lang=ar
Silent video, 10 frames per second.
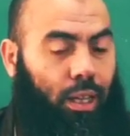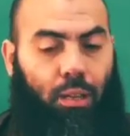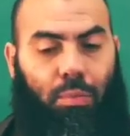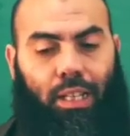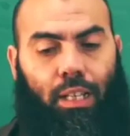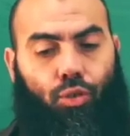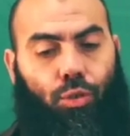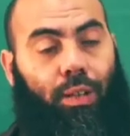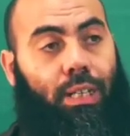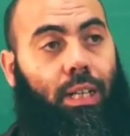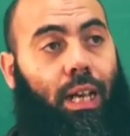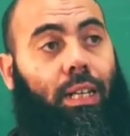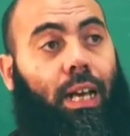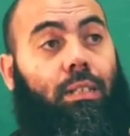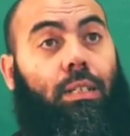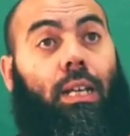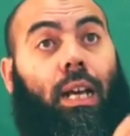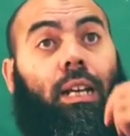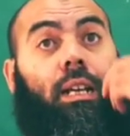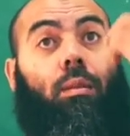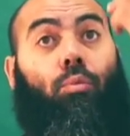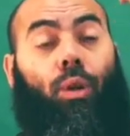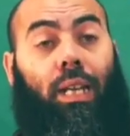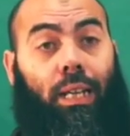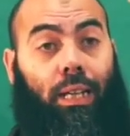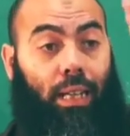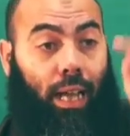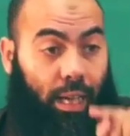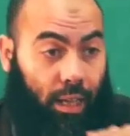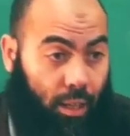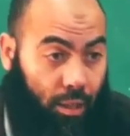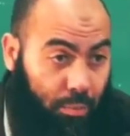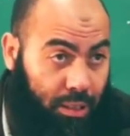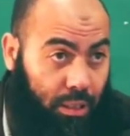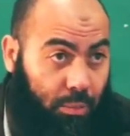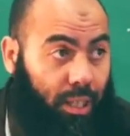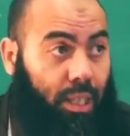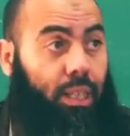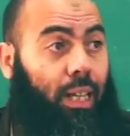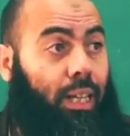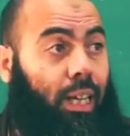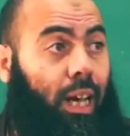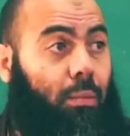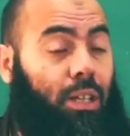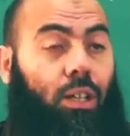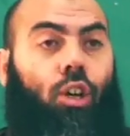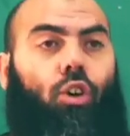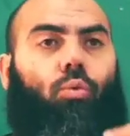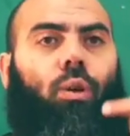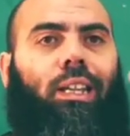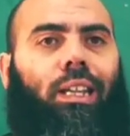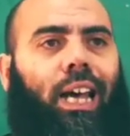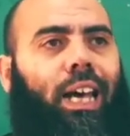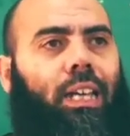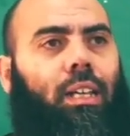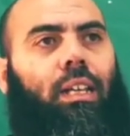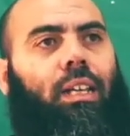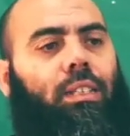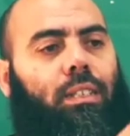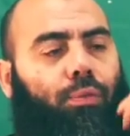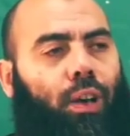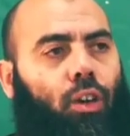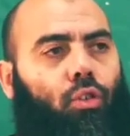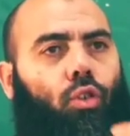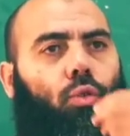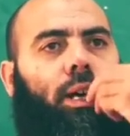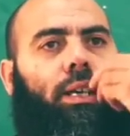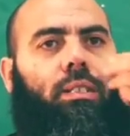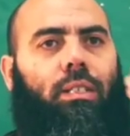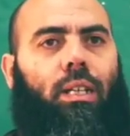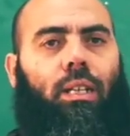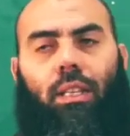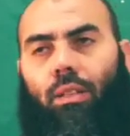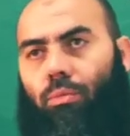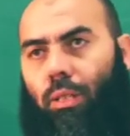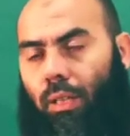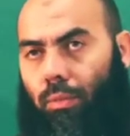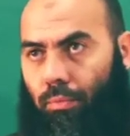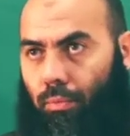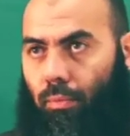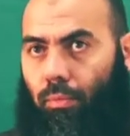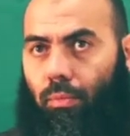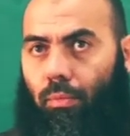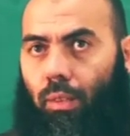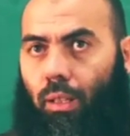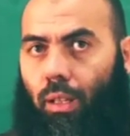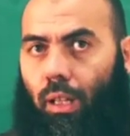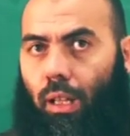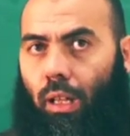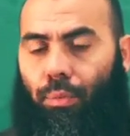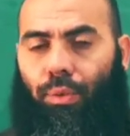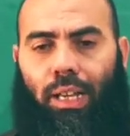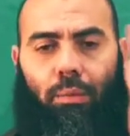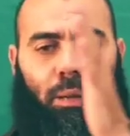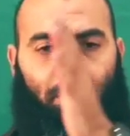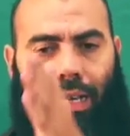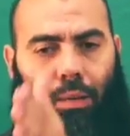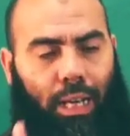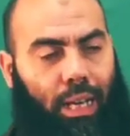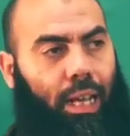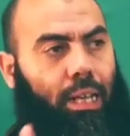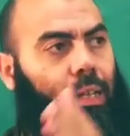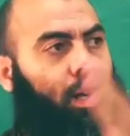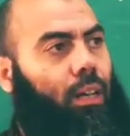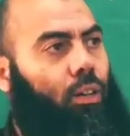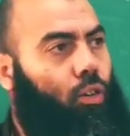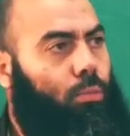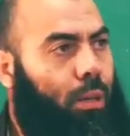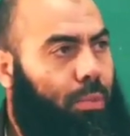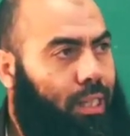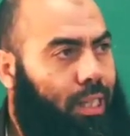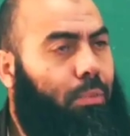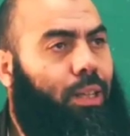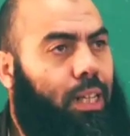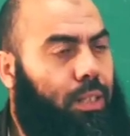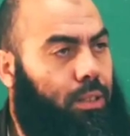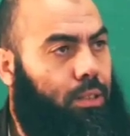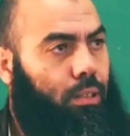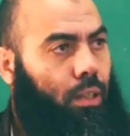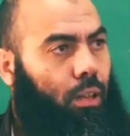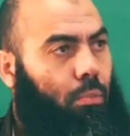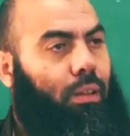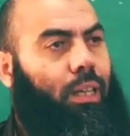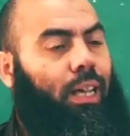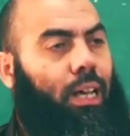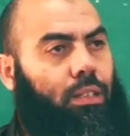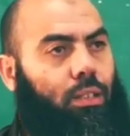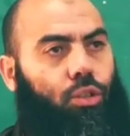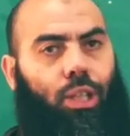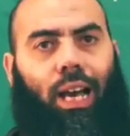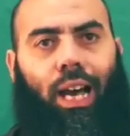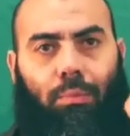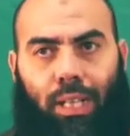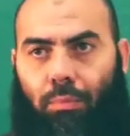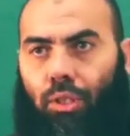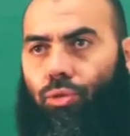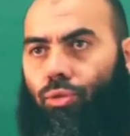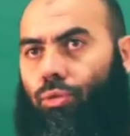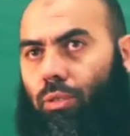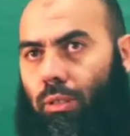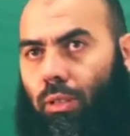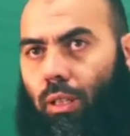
لكن ملي كتشوف راسها انها تتقرب الى الله بتطبيق ذلك الامر والله تفعله وهي تتلذذ به فرق ما بين الملائكه وما بين ابليس ملي الله عز وجل امر بالسجود